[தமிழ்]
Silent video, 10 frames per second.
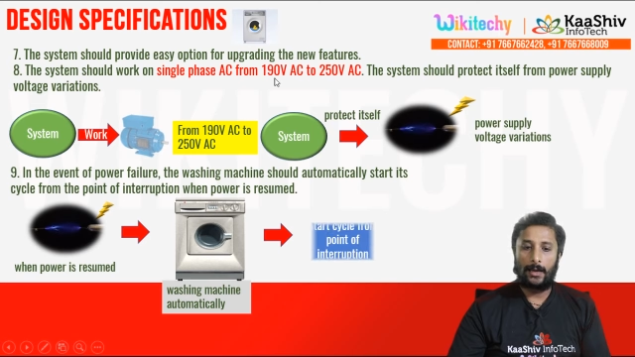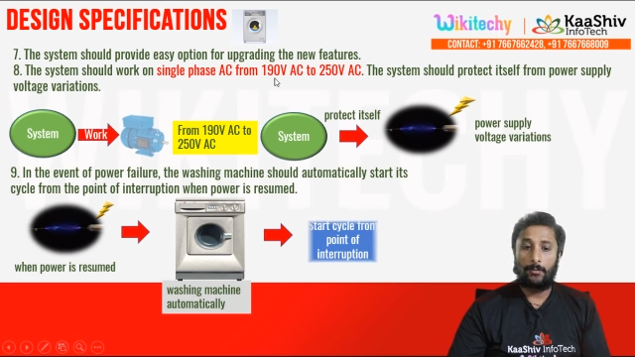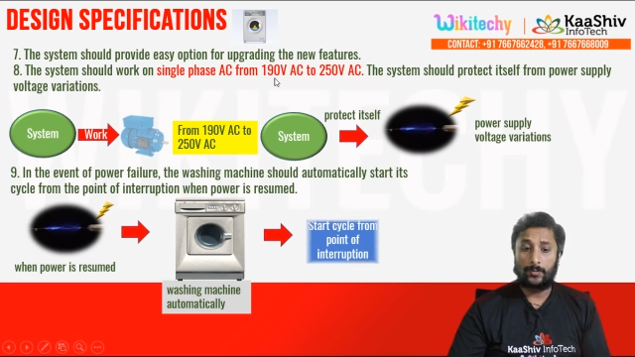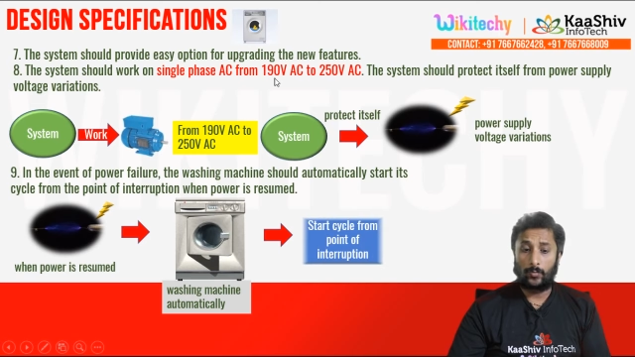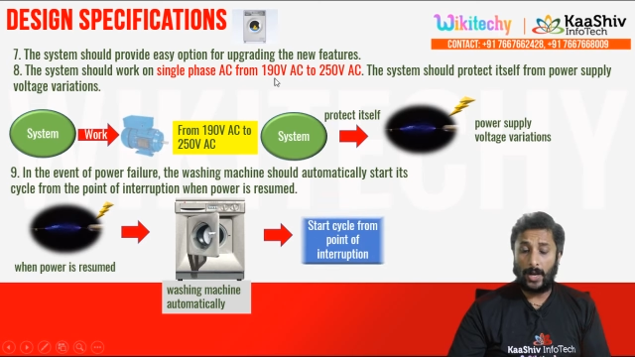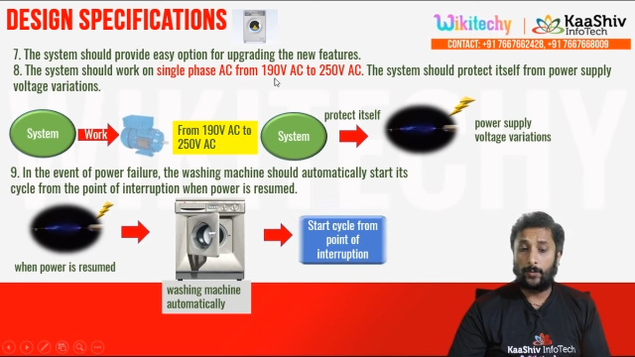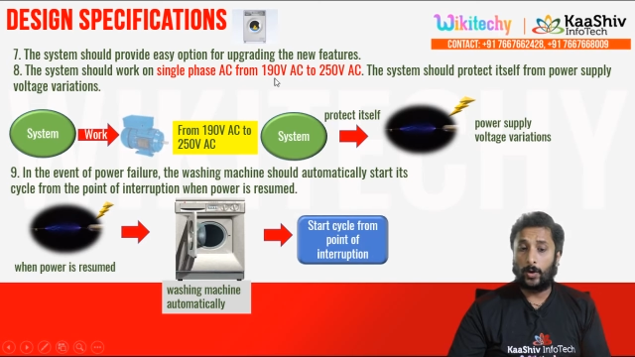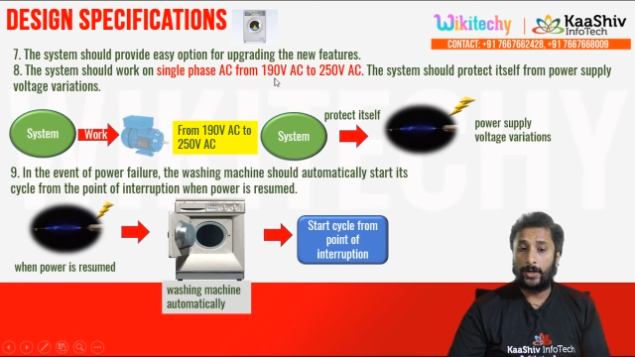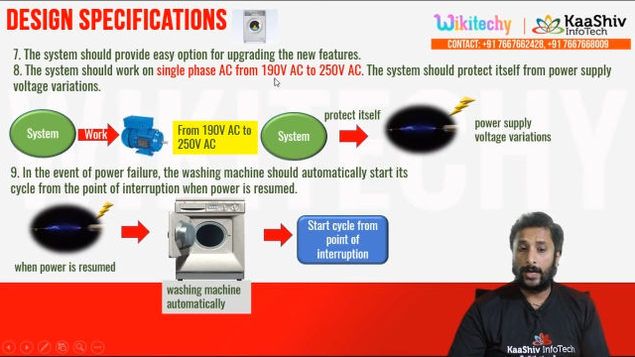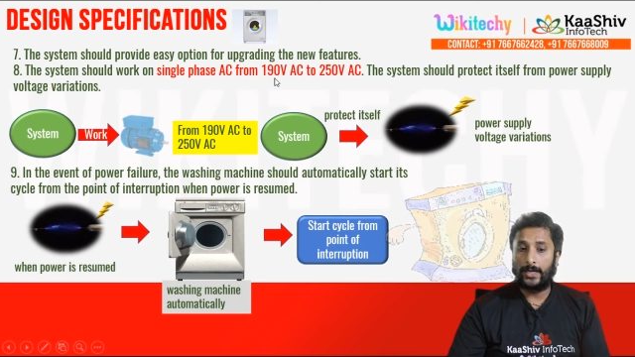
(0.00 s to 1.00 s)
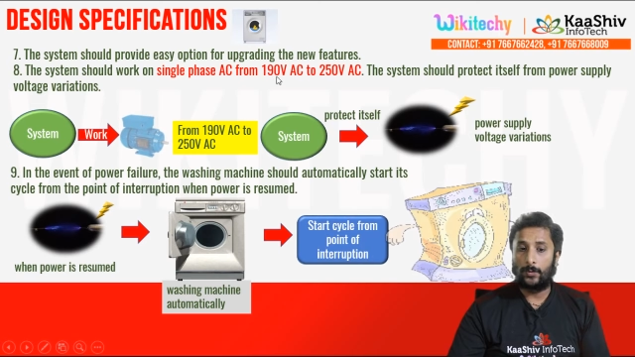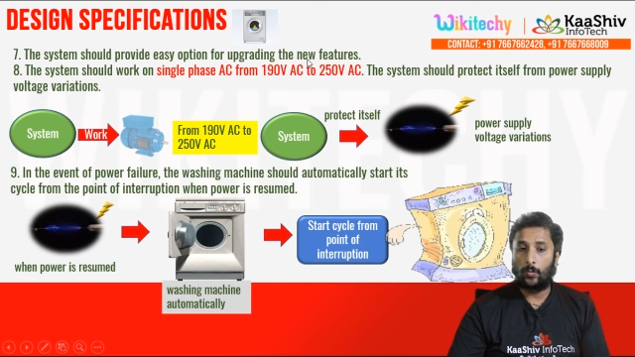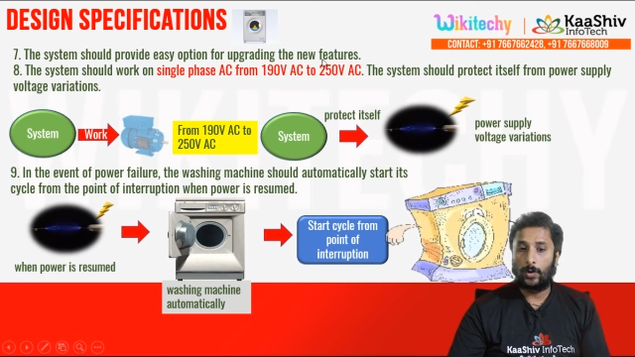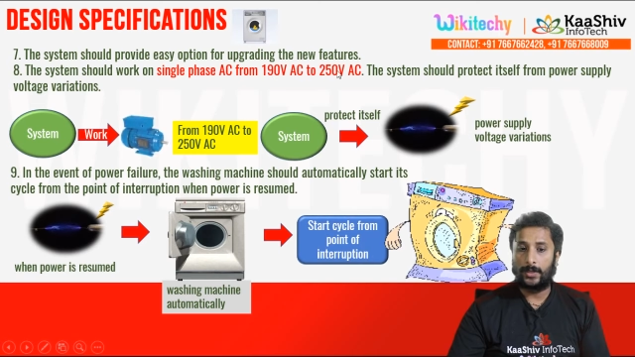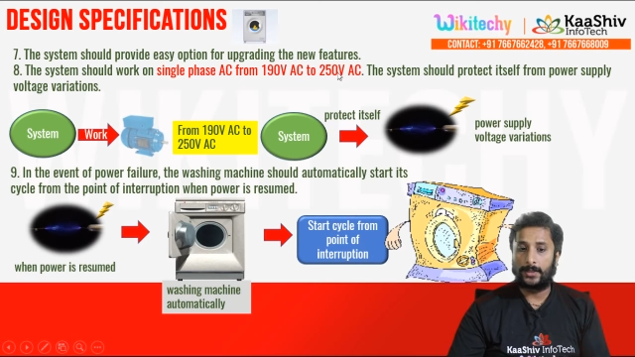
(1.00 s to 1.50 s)
நைன் ஒன் நைன்ட்டி
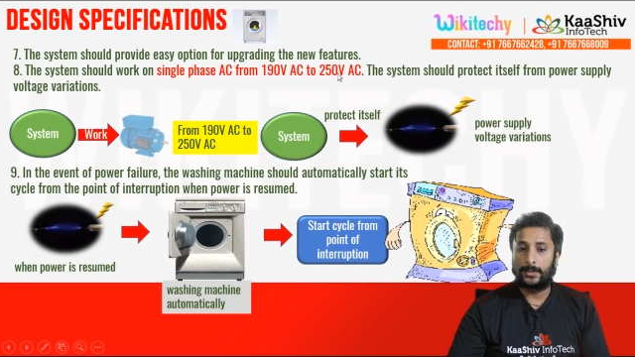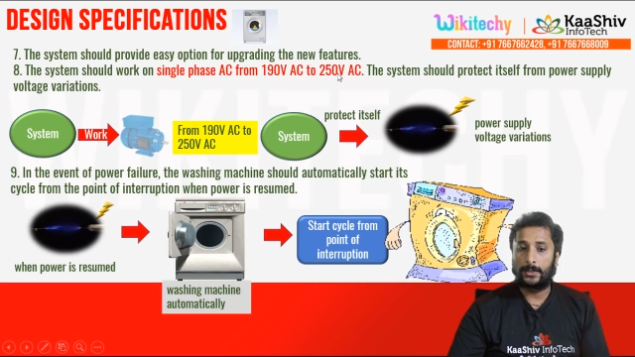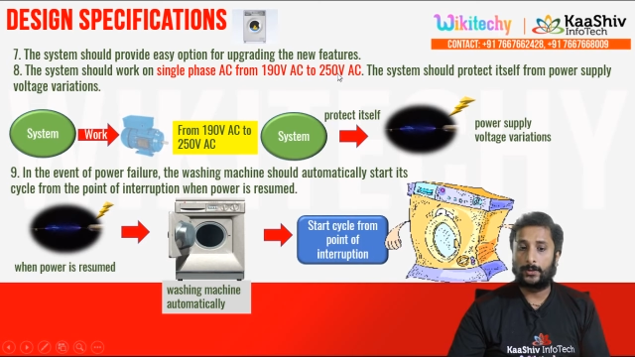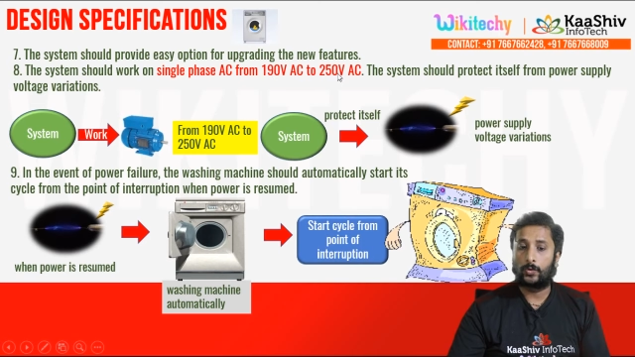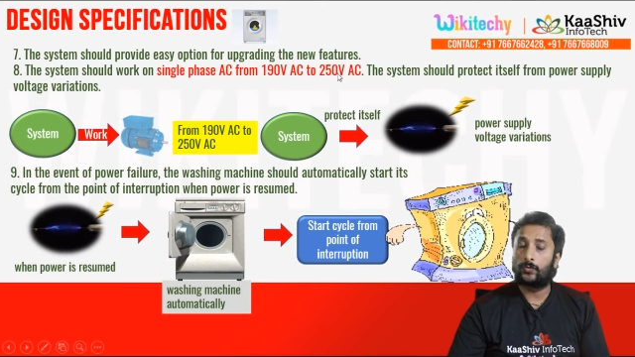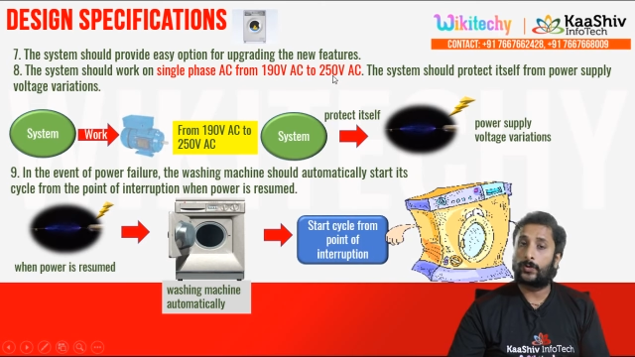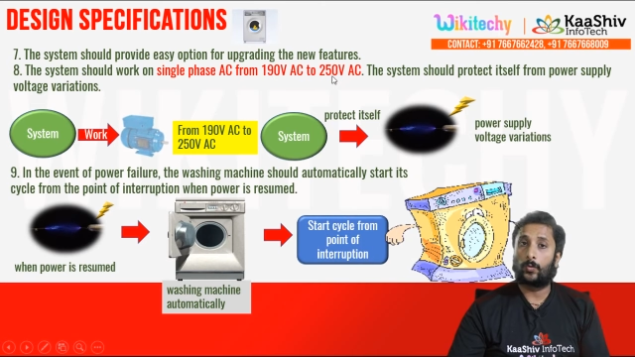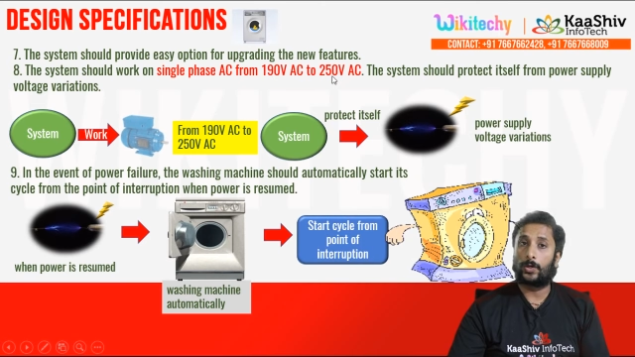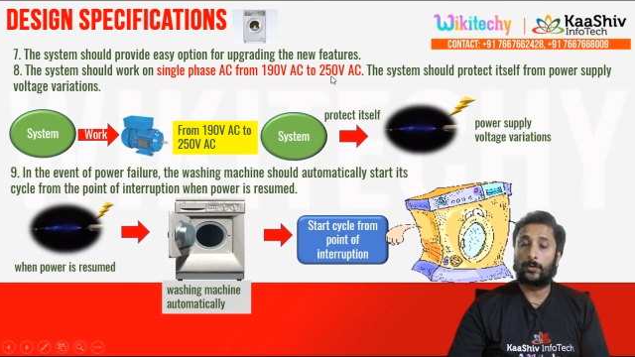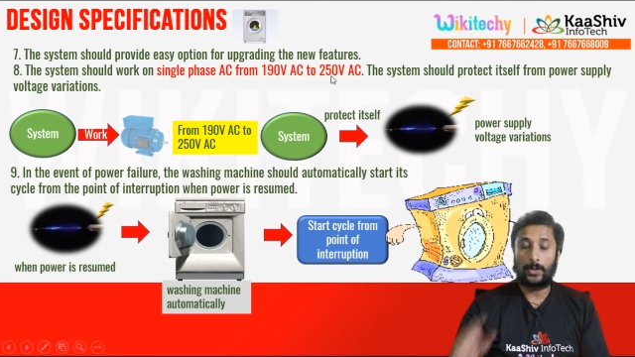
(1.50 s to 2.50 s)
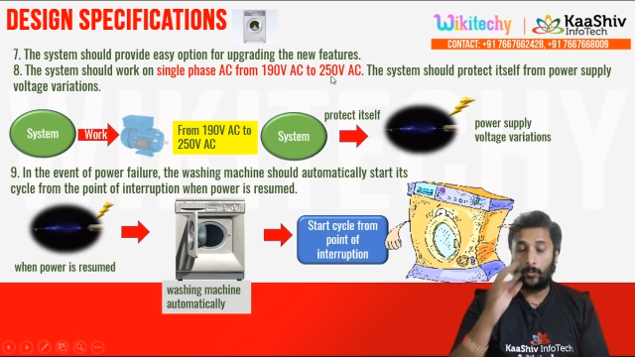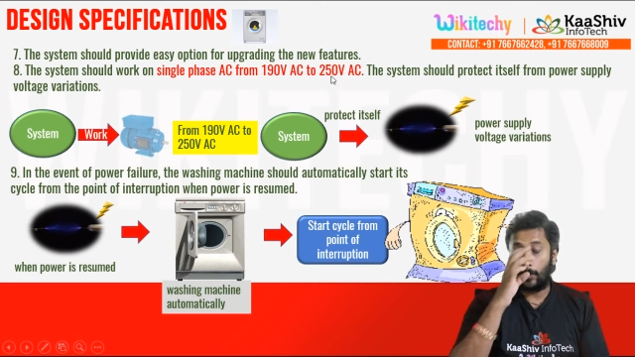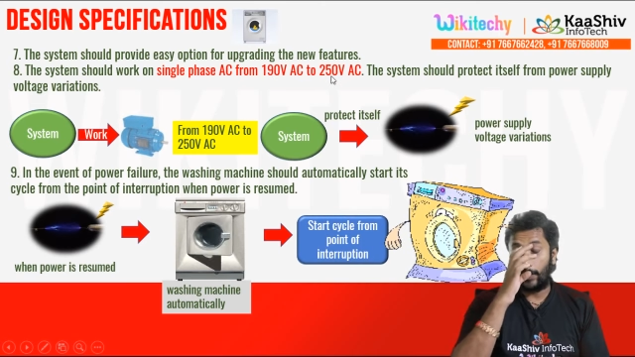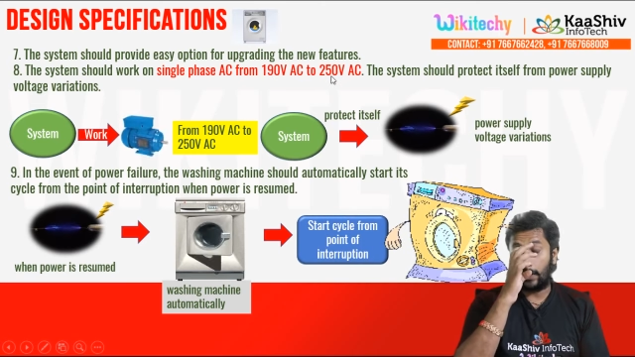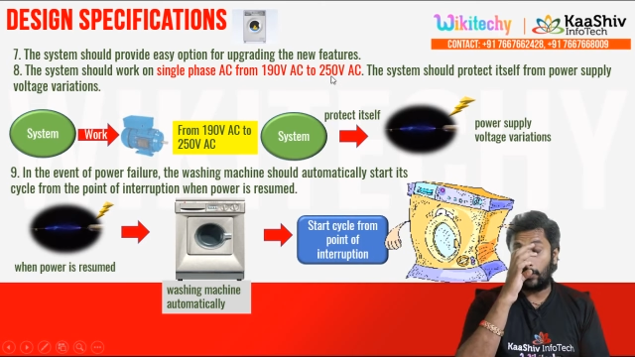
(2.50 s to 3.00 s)
வோல்ட்லேருந்து டூ ஃபிஃப்டி வோல்ட் வரைக்கும்
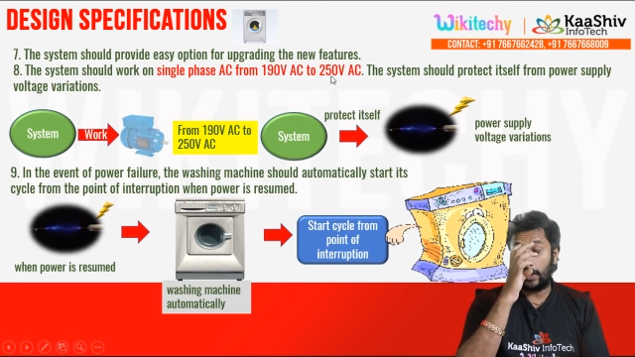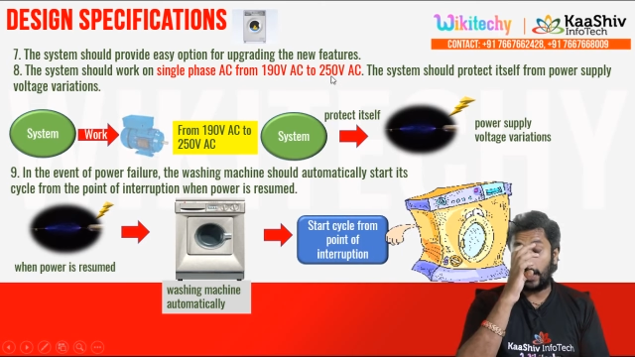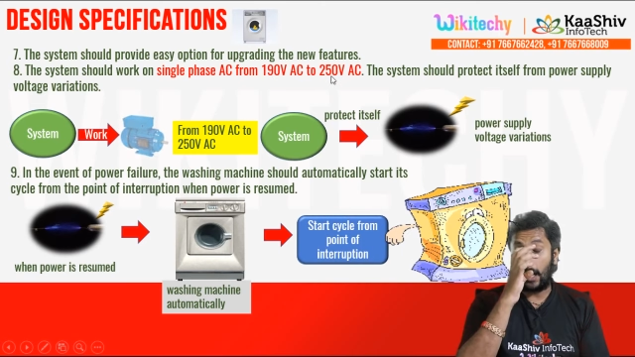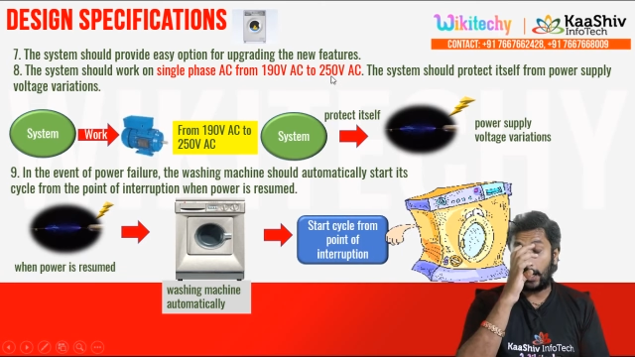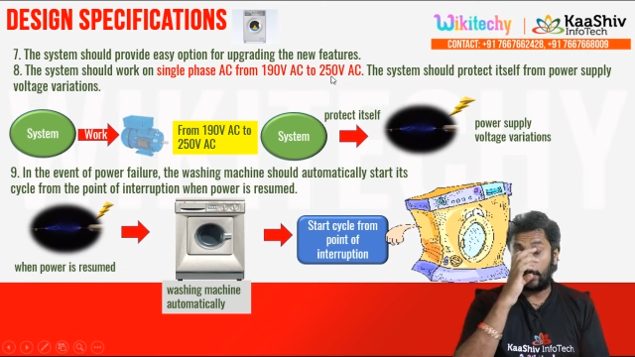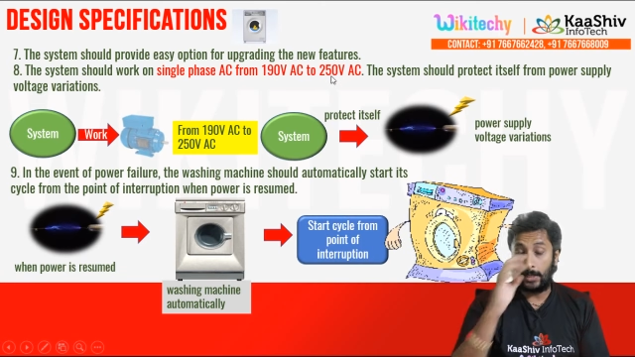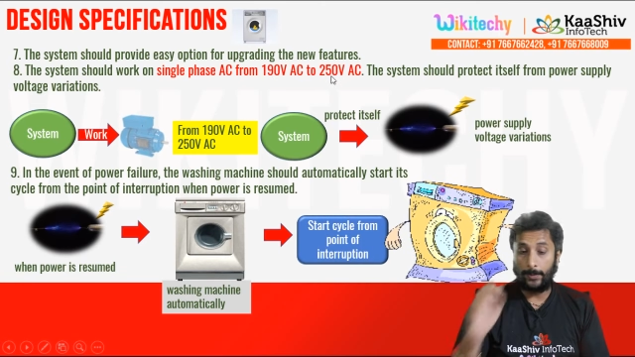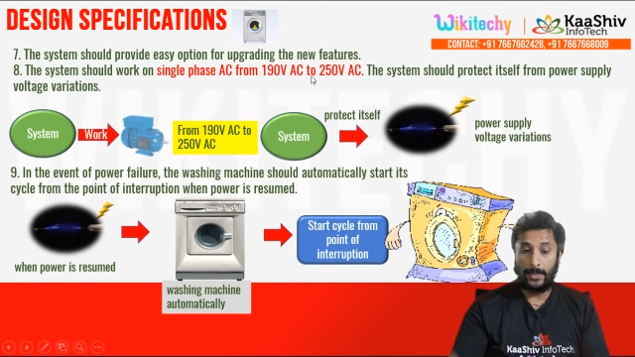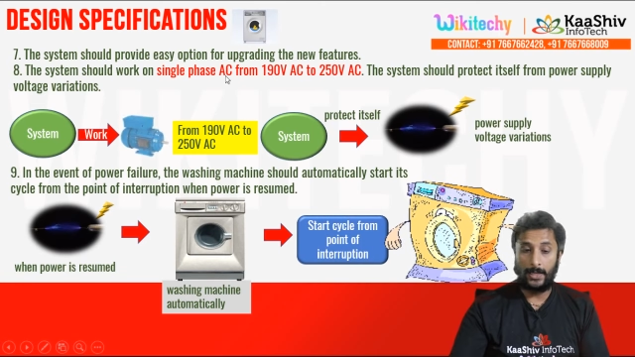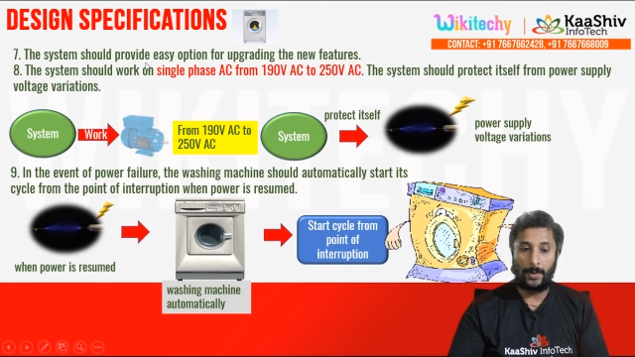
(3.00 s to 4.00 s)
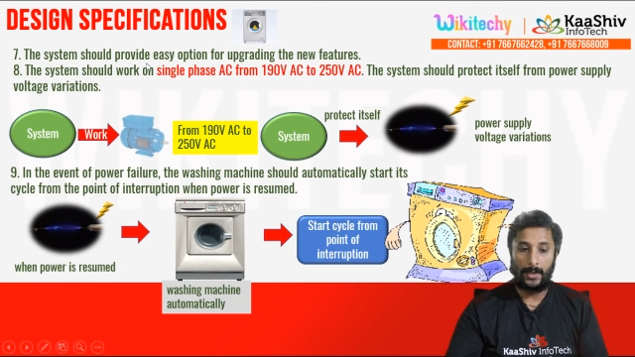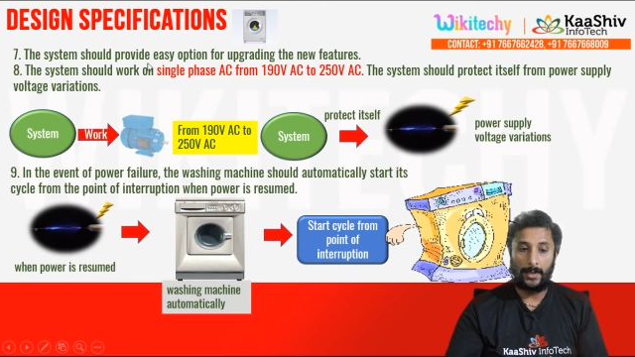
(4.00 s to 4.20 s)
ஓப்பன் ஆக ரன் ஆகிற மாதிரி பண்ணியிருப்பாங்க